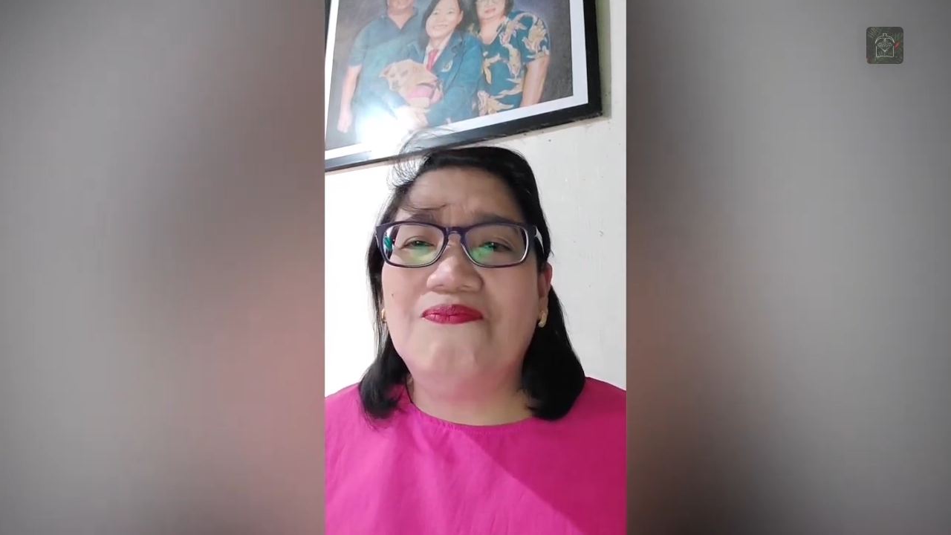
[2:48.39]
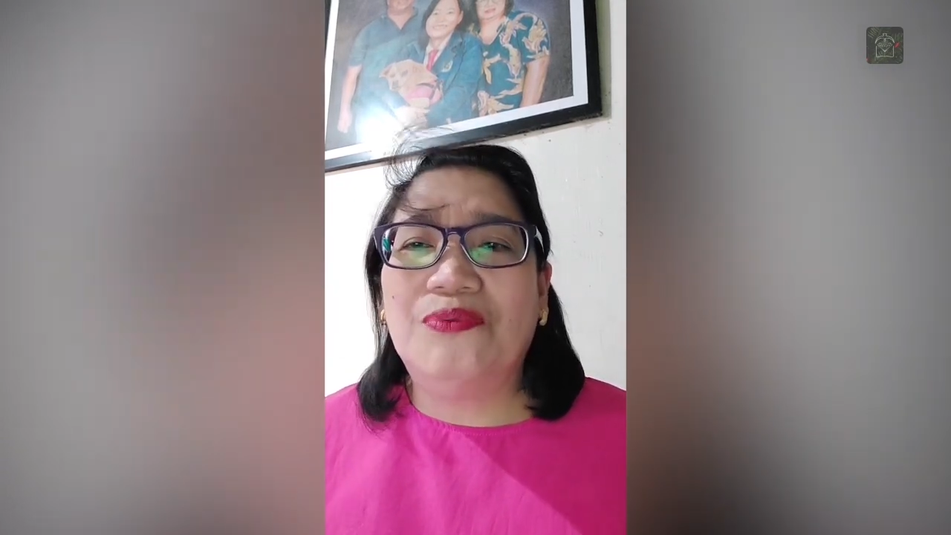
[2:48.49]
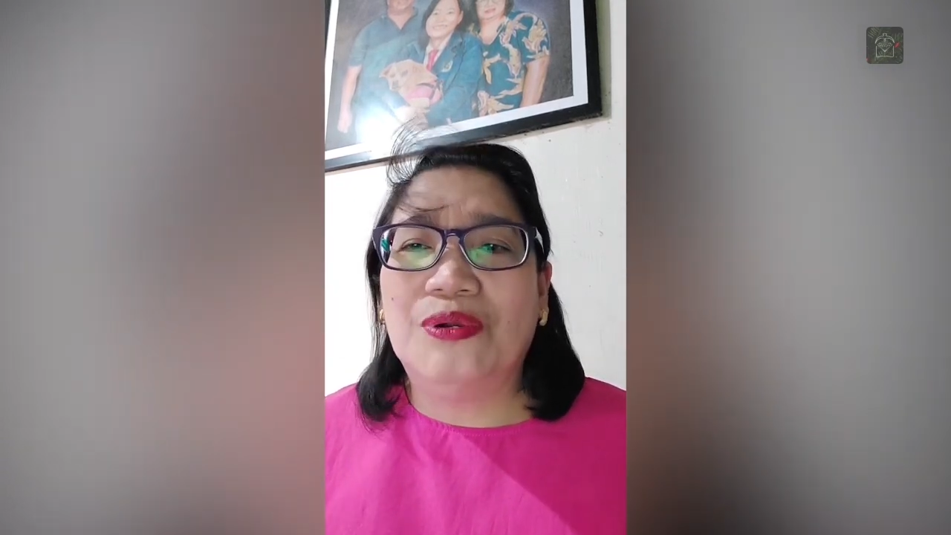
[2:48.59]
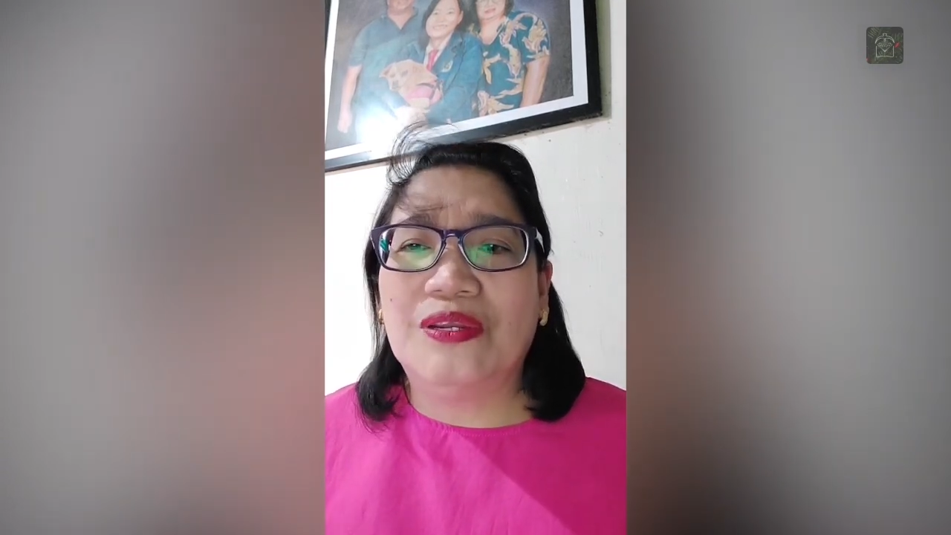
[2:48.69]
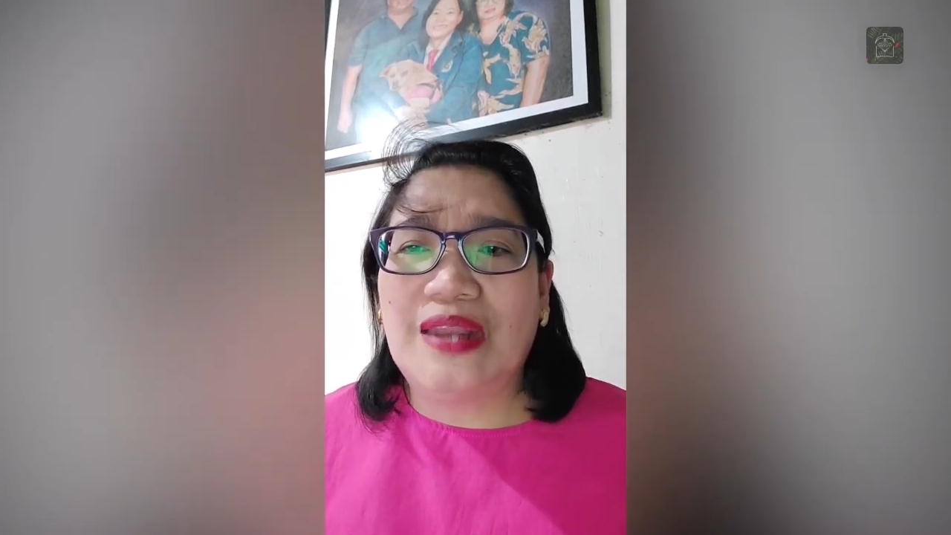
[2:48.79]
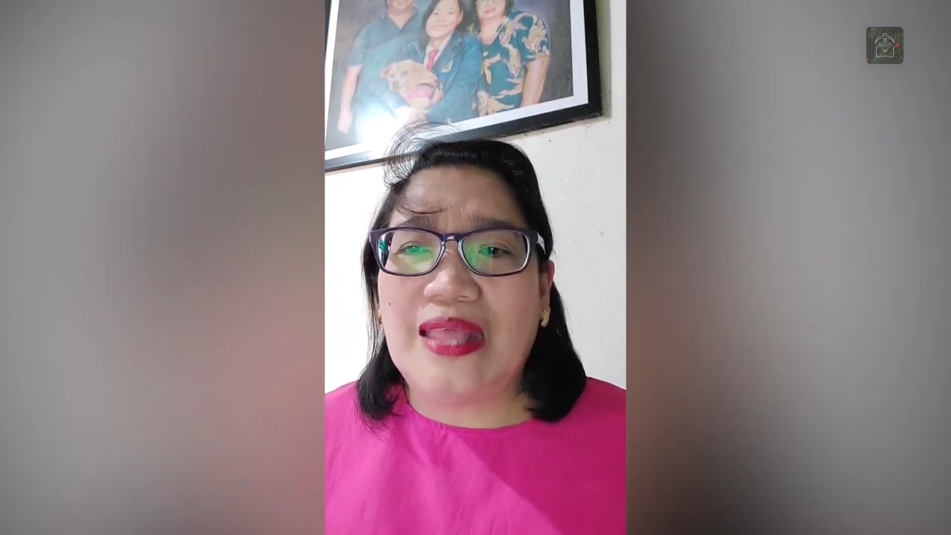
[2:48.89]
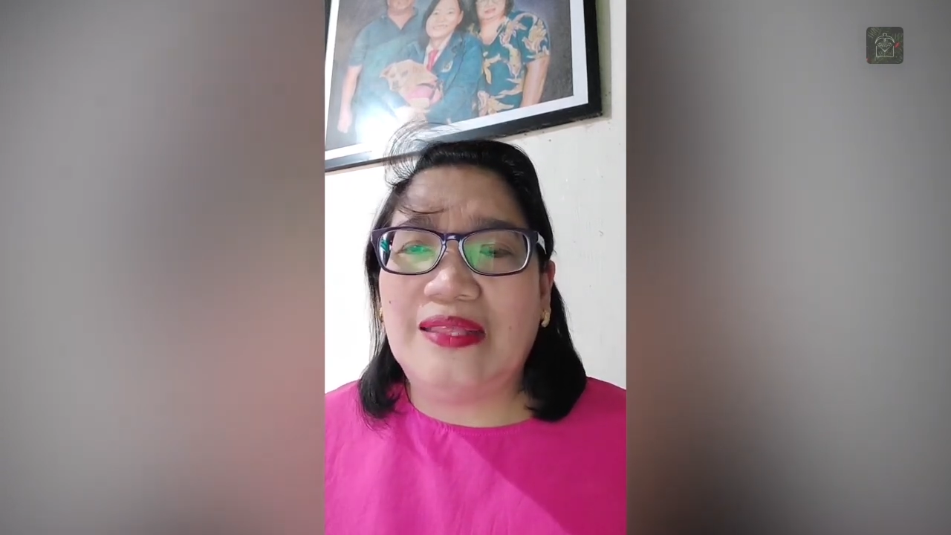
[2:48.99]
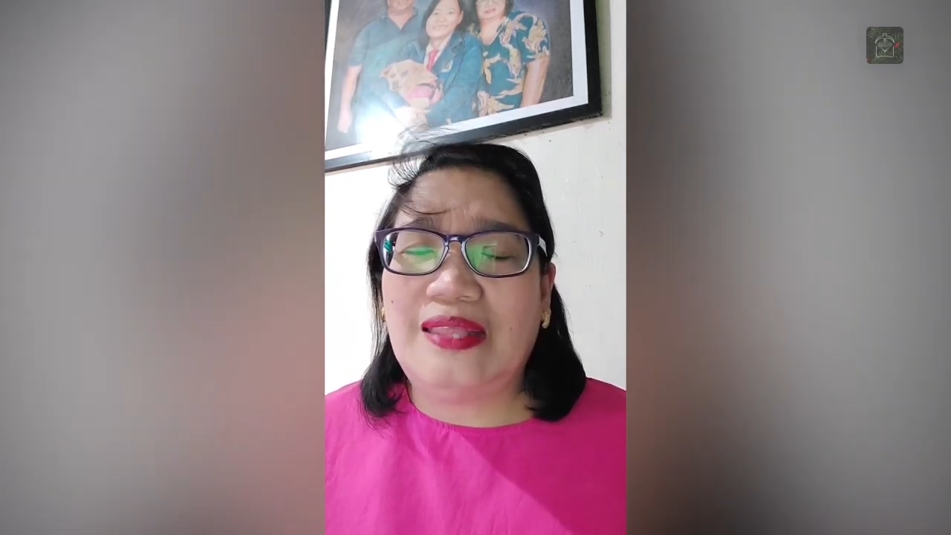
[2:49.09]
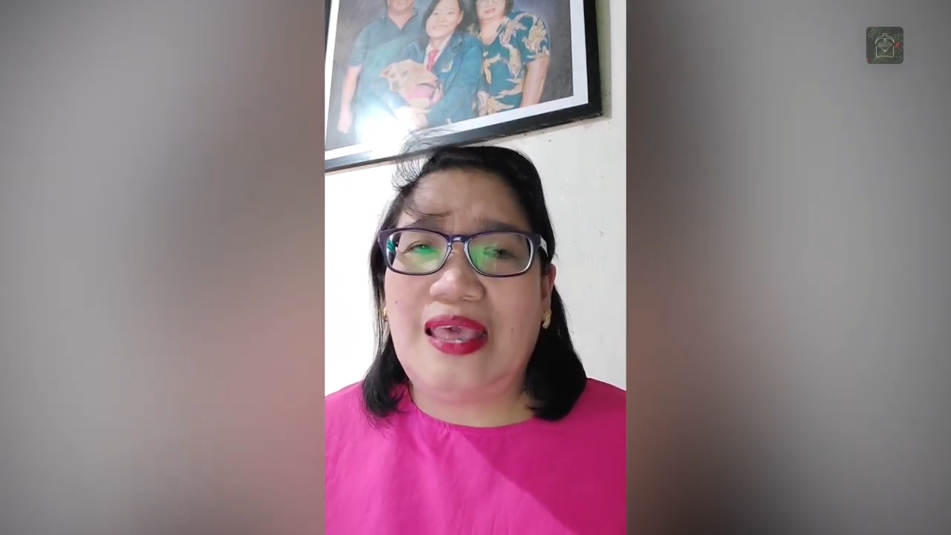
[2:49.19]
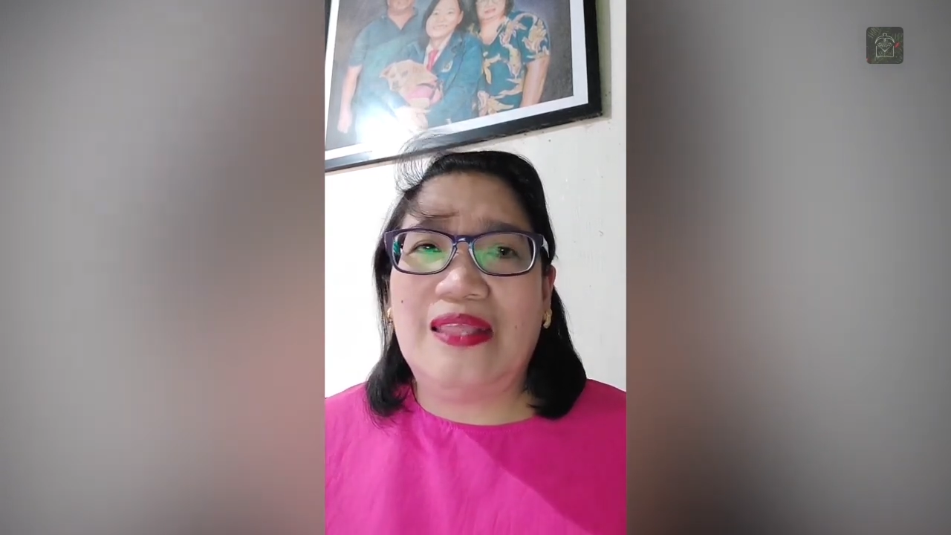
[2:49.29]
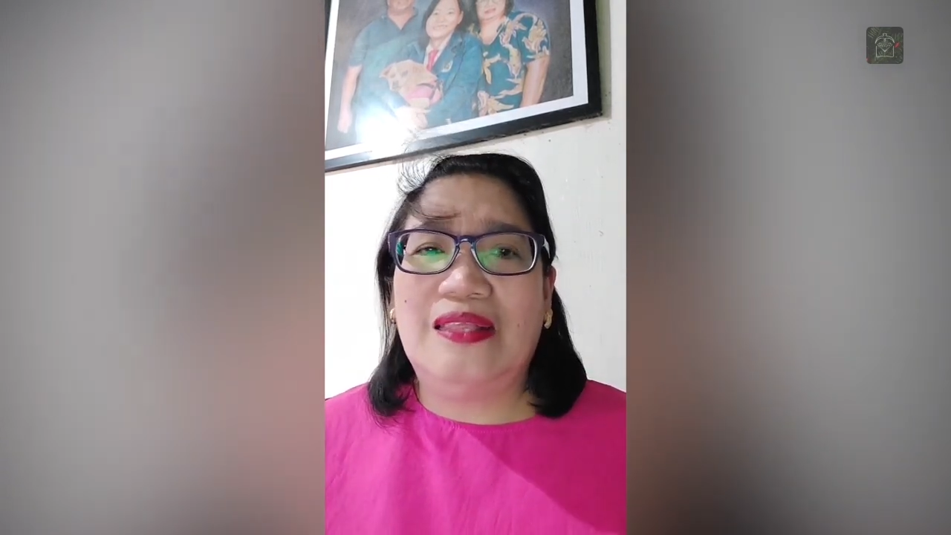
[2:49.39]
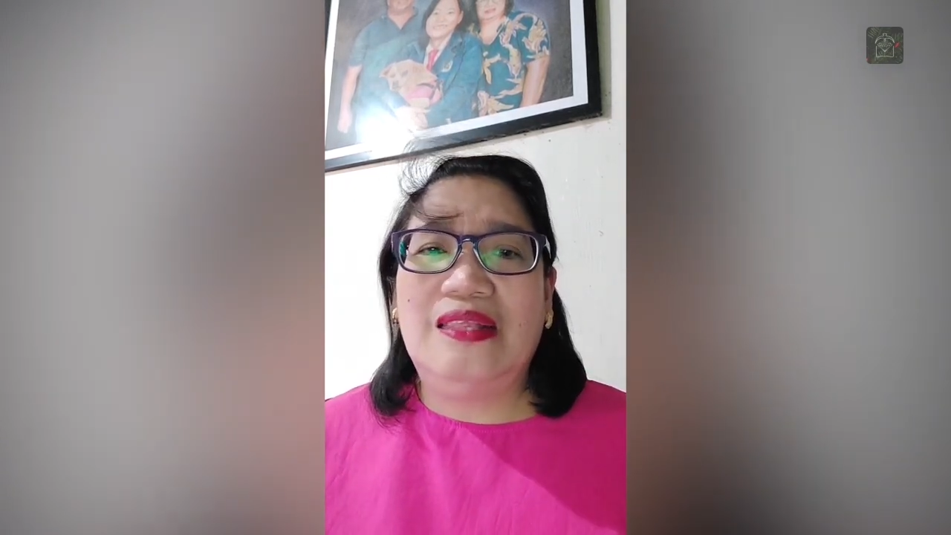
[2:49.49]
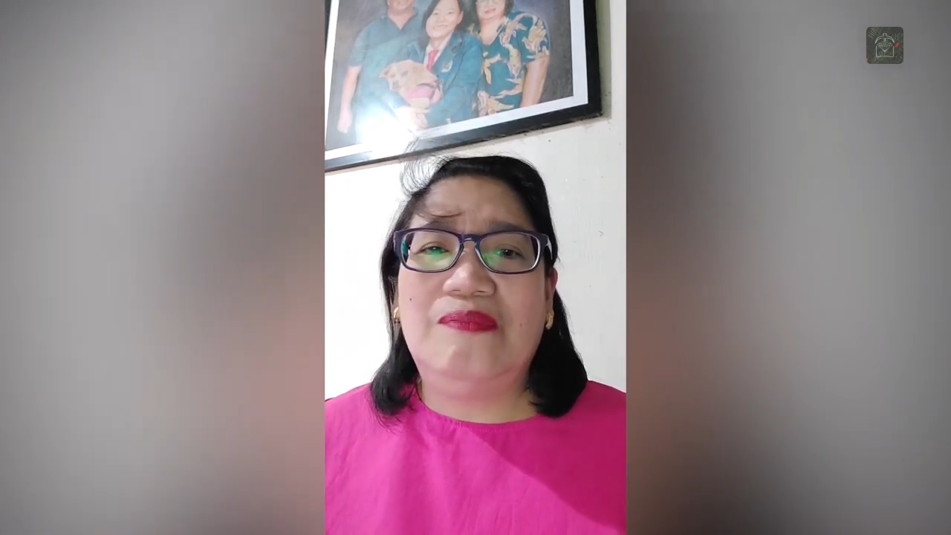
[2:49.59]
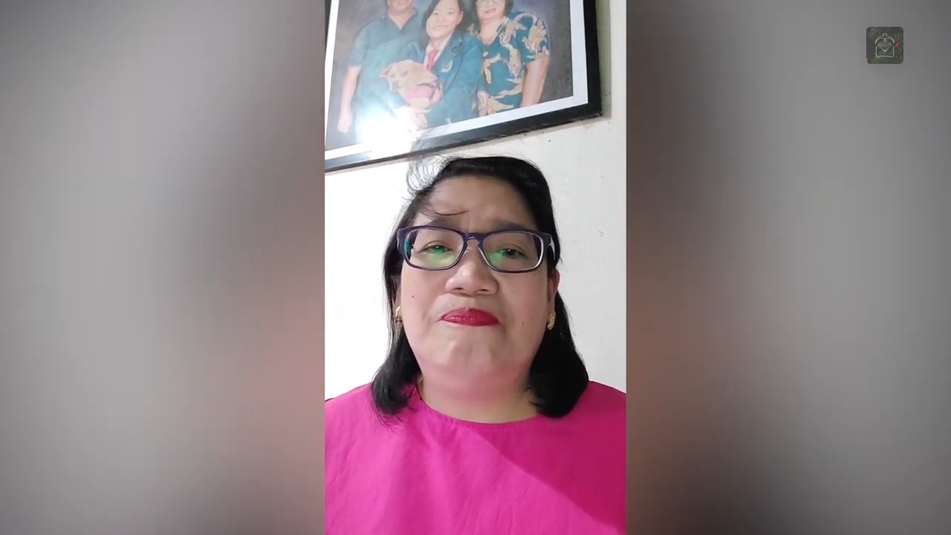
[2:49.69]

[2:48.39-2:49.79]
Him for granted,